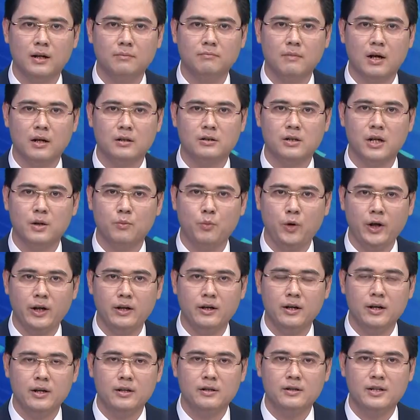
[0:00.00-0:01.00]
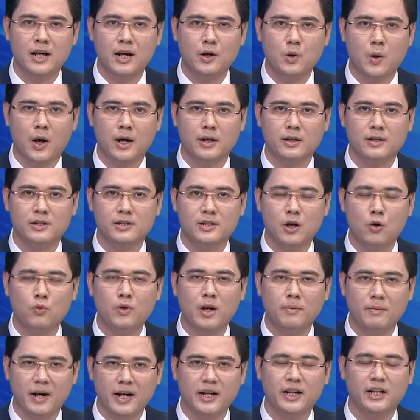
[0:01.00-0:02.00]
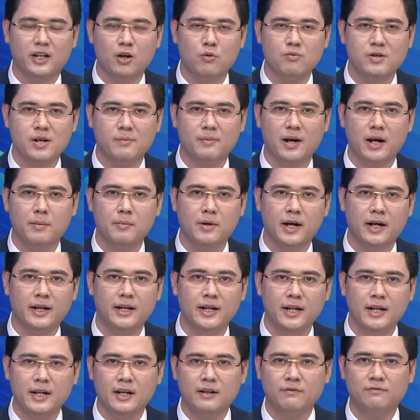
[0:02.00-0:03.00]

bằng xe buýt giai đoạn sau năm 2020